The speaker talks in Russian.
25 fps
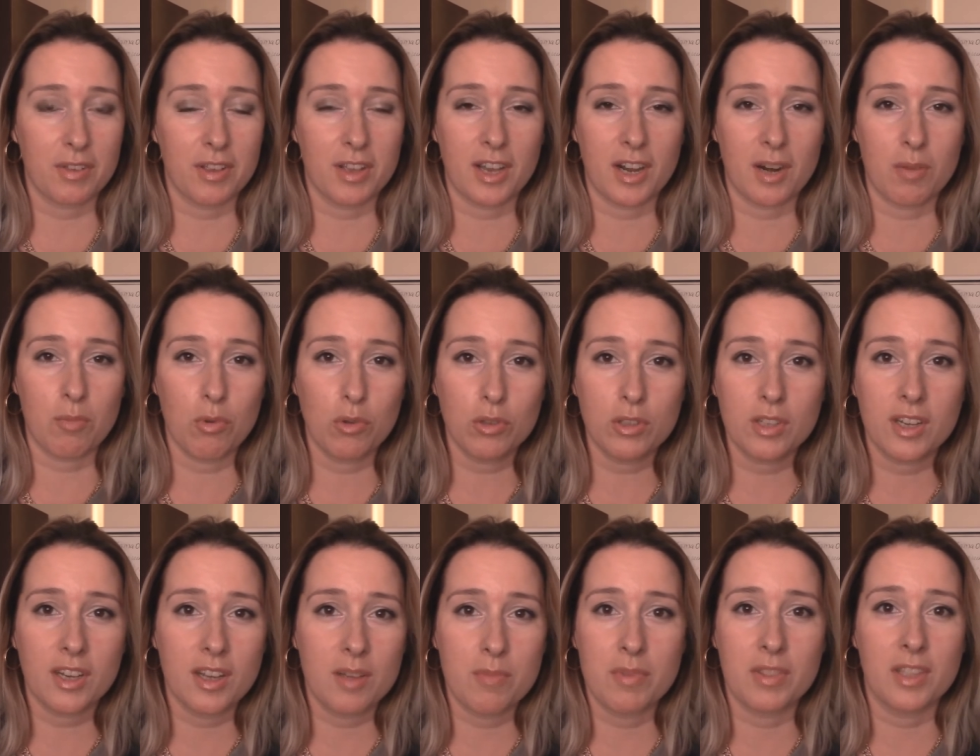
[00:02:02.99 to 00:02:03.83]
своих
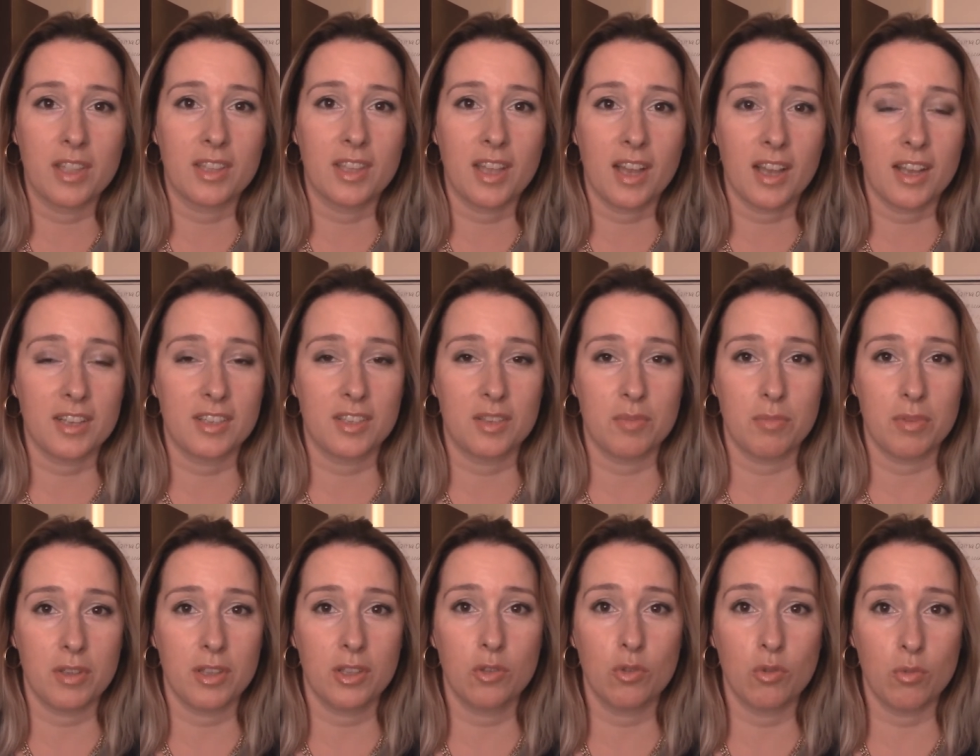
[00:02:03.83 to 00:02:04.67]
работах именно так о
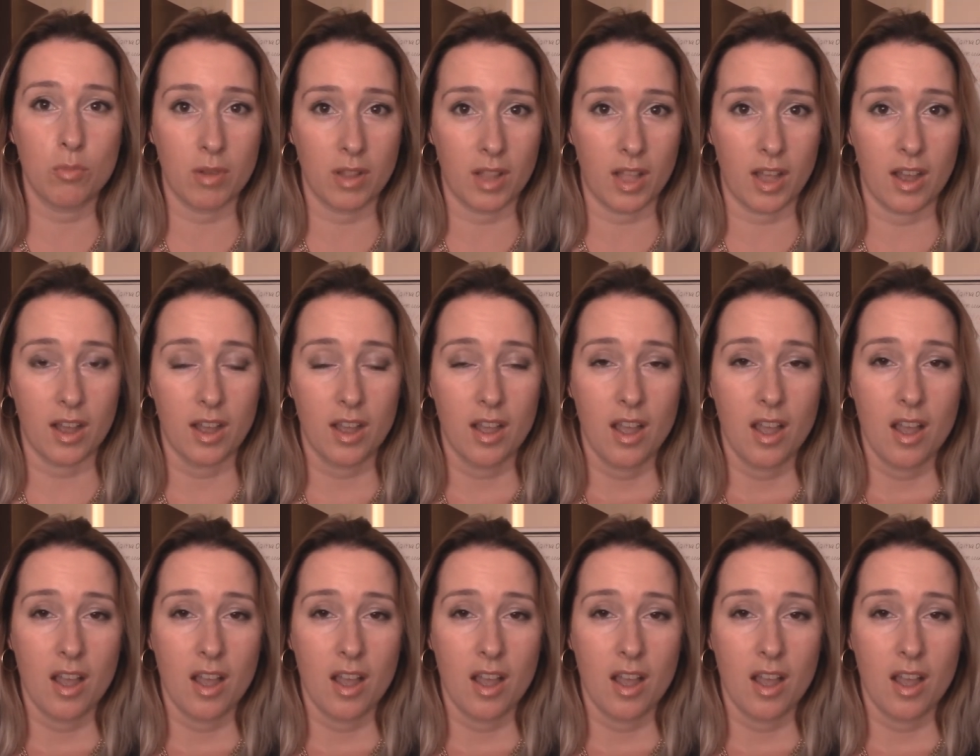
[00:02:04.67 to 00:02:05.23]
себе и думала.